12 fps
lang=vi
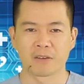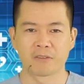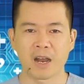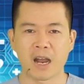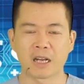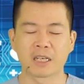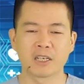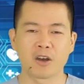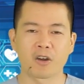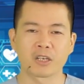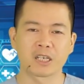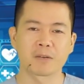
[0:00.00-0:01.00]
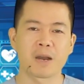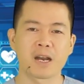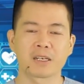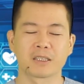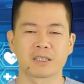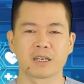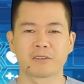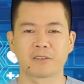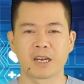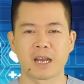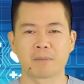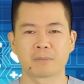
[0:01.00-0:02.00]
Và khi đó thì các bác cần
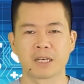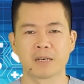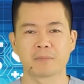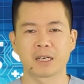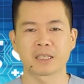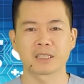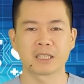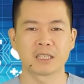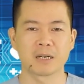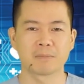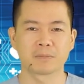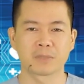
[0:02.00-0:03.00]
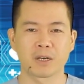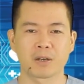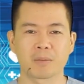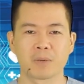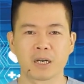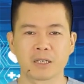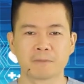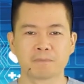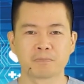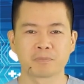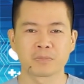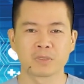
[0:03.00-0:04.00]
phải làm thêm các cái xét nghiệm cao cấp hơn
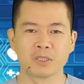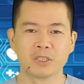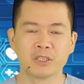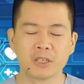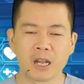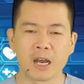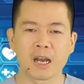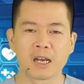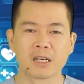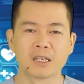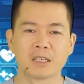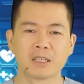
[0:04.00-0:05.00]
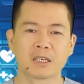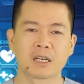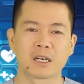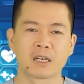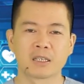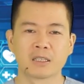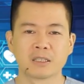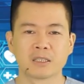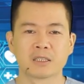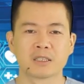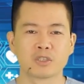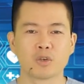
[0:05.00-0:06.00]
như là à,
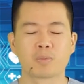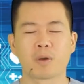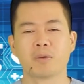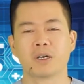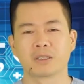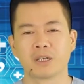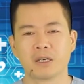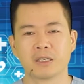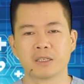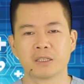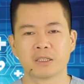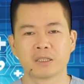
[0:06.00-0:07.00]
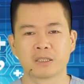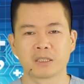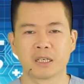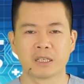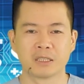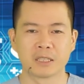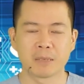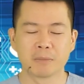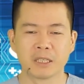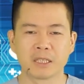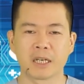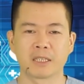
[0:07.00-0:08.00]
chụp cộng hưởng từ để
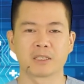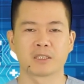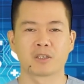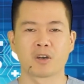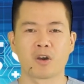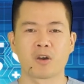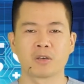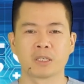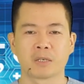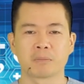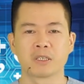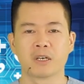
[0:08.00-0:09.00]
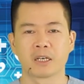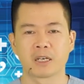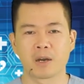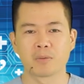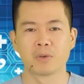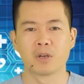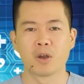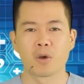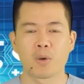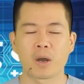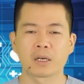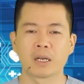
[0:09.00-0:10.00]
xem hình ảnh có hình ảnh bất thường hay không,
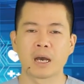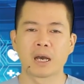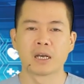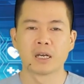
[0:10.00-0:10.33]
hoặc là